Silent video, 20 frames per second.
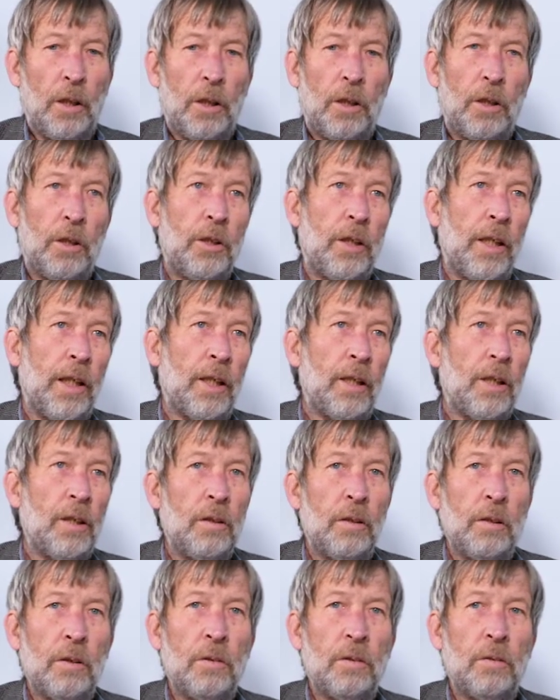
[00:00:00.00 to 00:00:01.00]
Ich
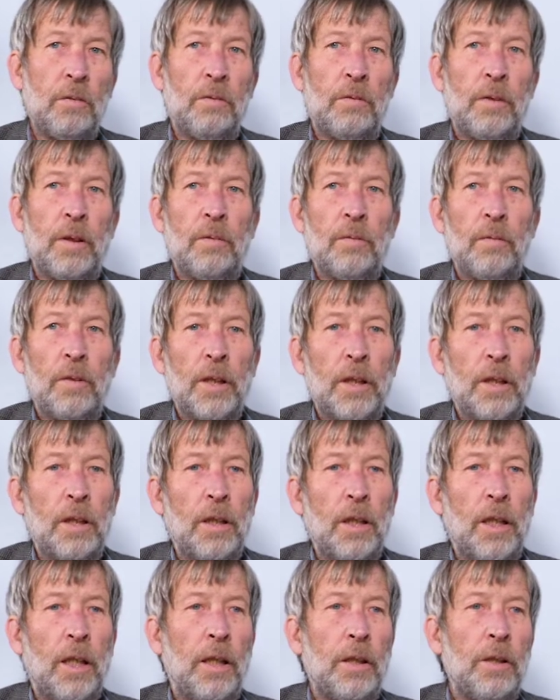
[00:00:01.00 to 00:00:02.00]
denke, wenn
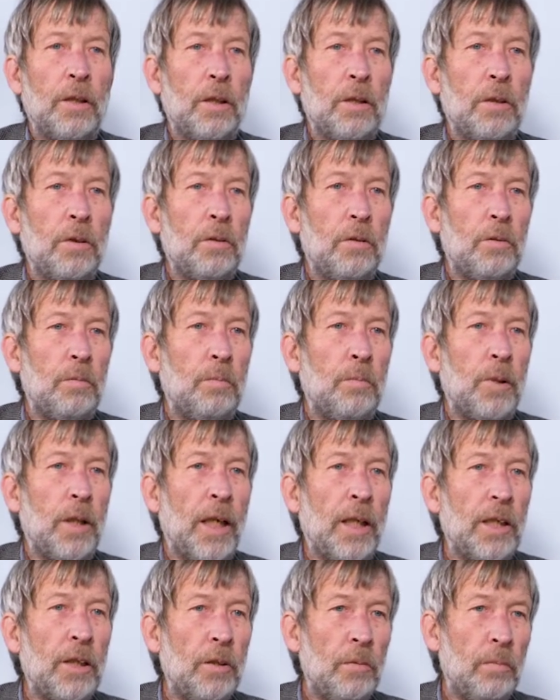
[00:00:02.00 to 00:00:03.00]
wir eine
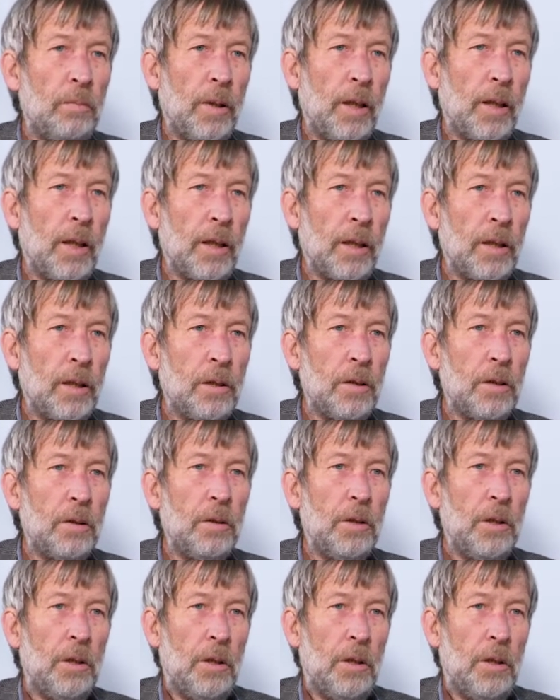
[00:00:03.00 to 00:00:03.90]
berechenbare